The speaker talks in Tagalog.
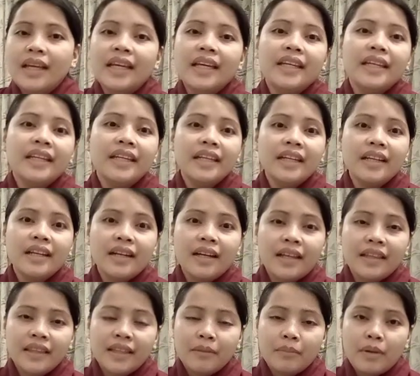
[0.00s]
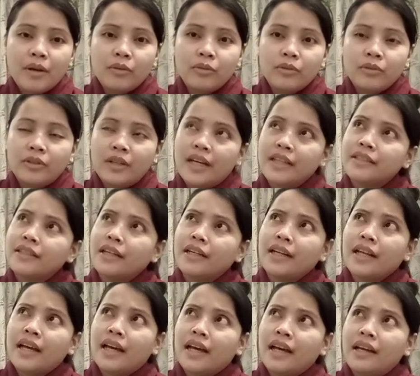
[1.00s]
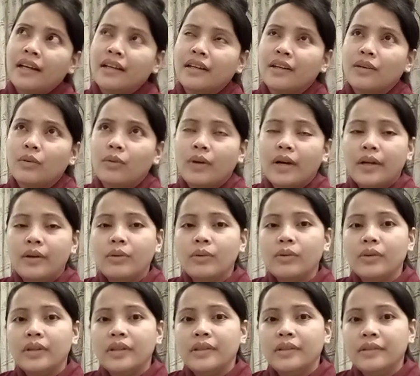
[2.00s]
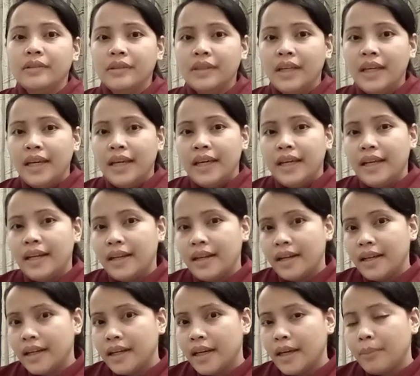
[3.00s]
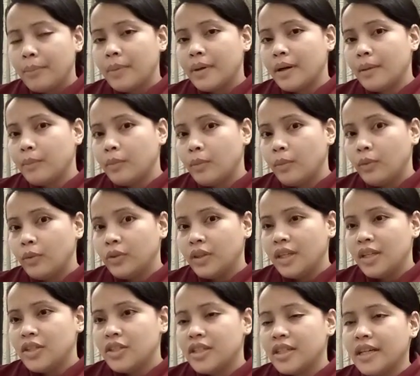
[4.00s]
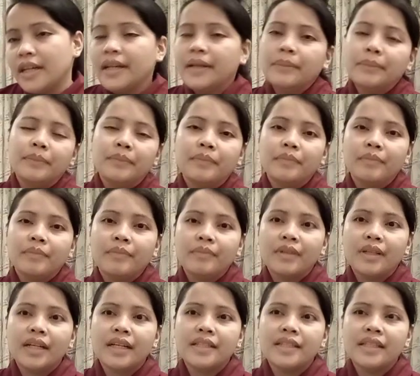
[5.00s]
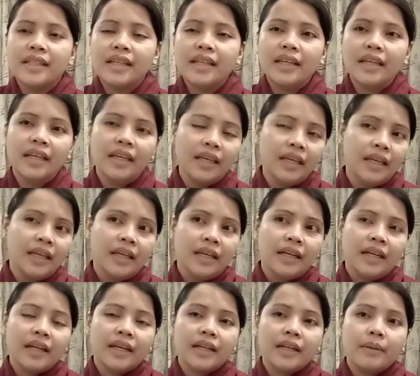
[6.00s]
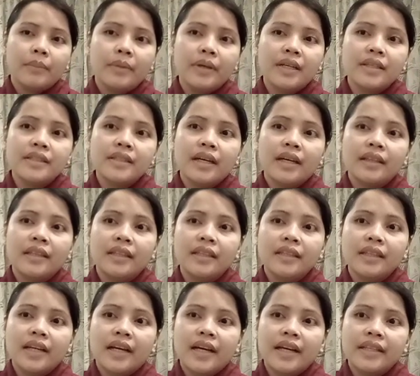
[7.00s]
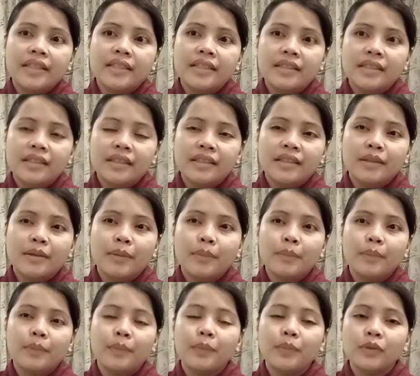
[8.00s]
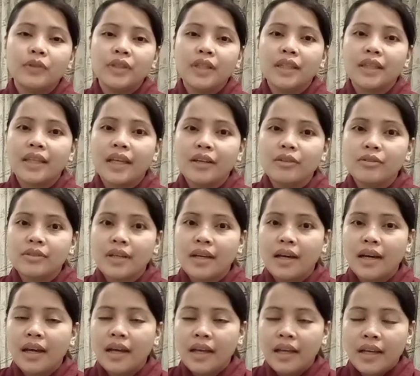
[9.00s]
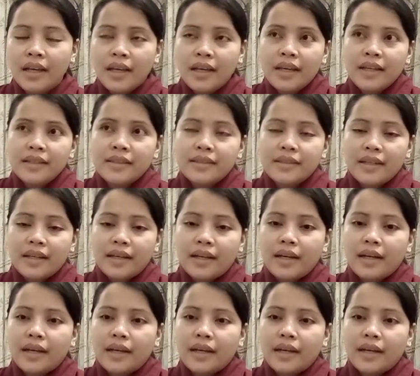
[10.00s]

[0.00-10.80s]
hindi na natin malunasan na kung anong ilalagay para pumuti siya kasi karamihan sa atin guys puti tayo sa sa